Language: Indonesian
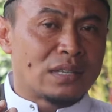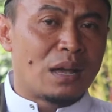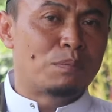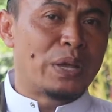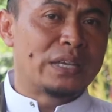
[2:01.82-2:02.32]

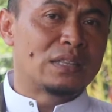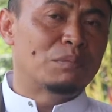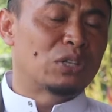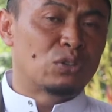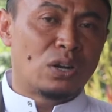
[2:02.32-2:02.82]
sampai
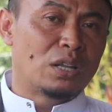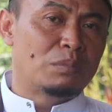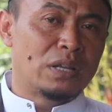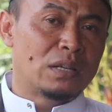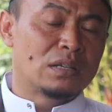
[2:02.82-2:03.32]
kita
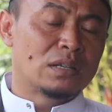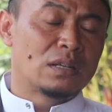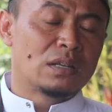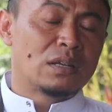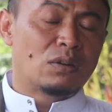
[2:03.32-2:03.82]
mendolimin
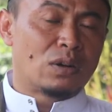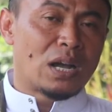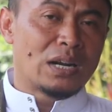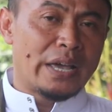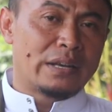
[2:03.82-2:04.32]

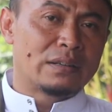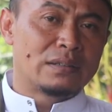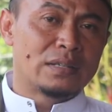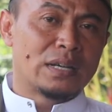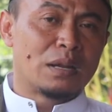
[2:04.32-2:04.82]
orang lain
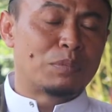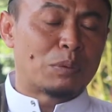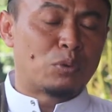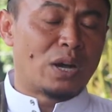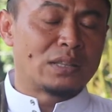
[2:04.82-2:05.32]
dengan
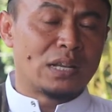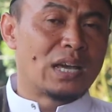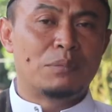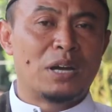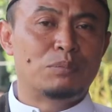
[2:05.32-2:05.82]
perbuatan
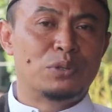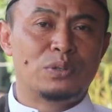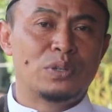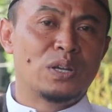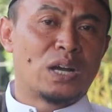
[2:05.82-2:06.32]

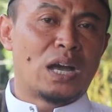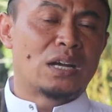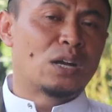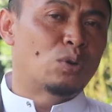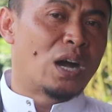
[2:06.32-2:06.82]
apapun
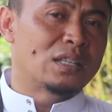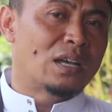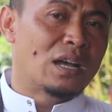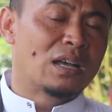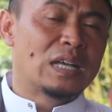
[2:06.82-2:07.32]
karena
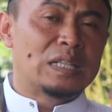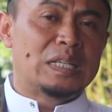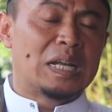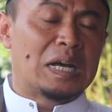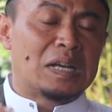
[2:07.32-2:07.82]
doanya
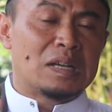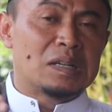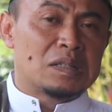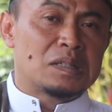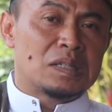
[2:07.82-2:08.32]
tidak
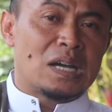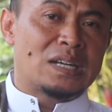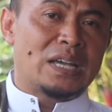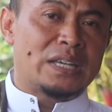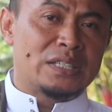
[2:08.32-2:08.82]

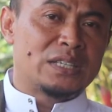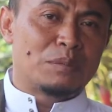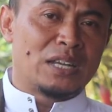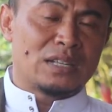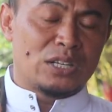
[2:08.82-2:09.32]
ada
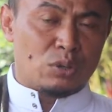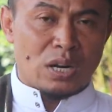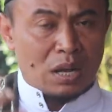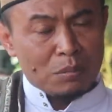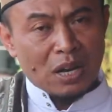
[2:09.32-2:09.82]
hijab antara
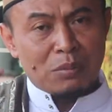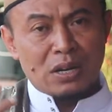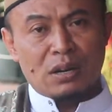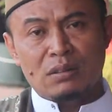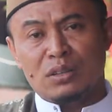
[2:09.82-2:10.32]
seorang hamba
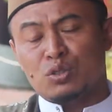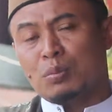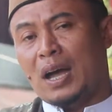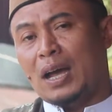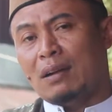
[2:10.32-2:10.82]
kepada Allah
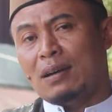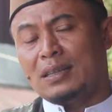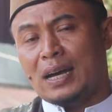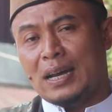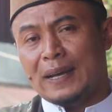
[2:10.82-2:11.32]
Subhanahu wa
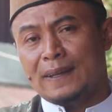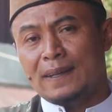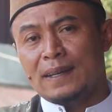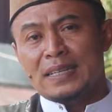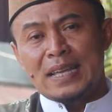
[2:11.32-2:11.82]
taala.
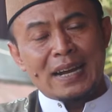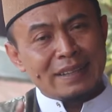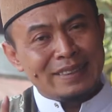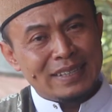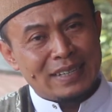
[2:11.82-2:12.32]

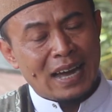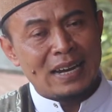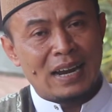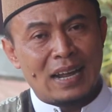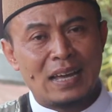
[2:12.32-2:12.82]
Yang ketiga
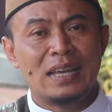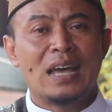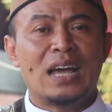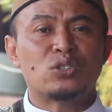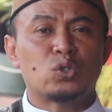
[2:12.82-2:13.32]
adalah
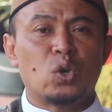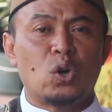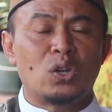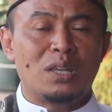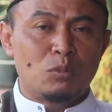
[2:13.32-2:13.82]

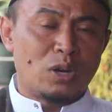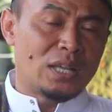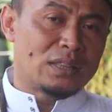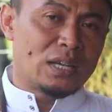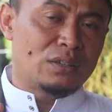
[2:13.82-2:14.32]
as-shaimu
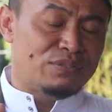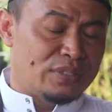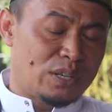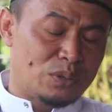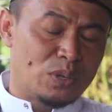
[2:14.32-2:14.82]
hatta
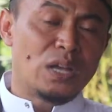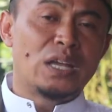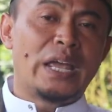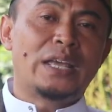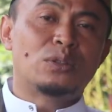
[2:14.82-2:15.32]
yuftiru,
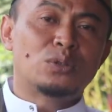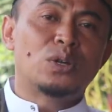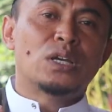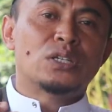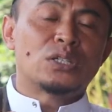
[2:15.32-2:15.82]
yaitu
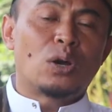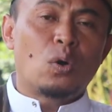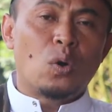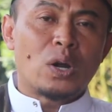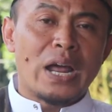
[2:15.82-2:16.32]

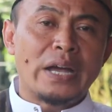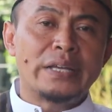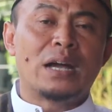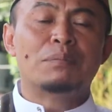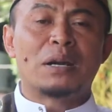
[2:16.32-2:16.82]
seorang
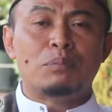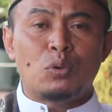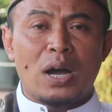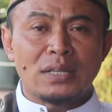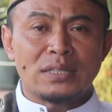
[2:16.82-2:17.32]
yang
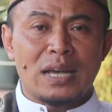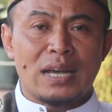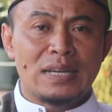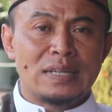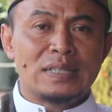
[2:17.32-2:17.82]

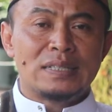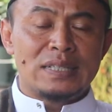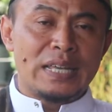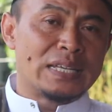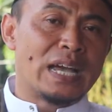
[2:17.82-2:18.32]
berpuasa
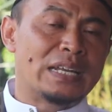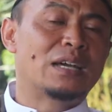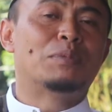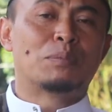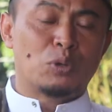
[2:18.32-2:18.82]
sehingga
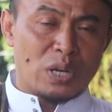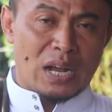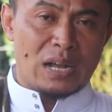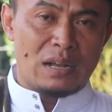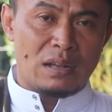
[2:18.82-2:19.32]
dia
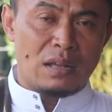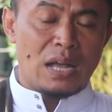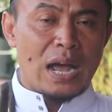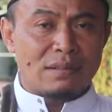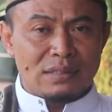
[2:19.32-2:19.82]
berbuka.
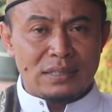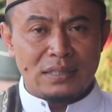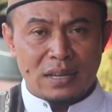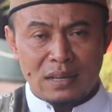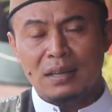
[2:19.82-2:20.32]

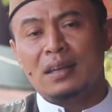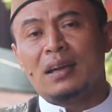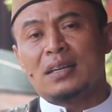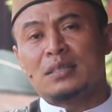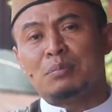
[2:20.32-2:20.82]
Artinya,
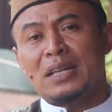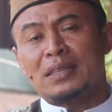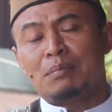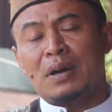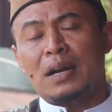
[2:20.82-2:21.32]

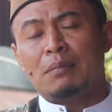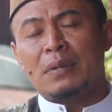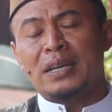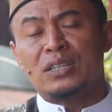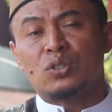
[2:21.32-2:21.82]
kesempatan
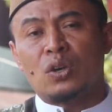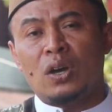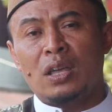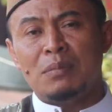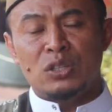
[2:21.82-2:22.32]
bagi
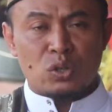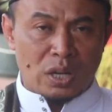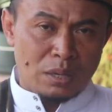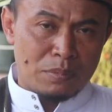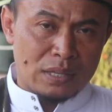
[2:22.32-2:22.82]
soimin
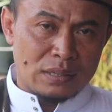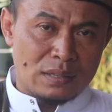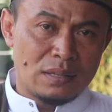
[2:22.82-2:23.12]
soimat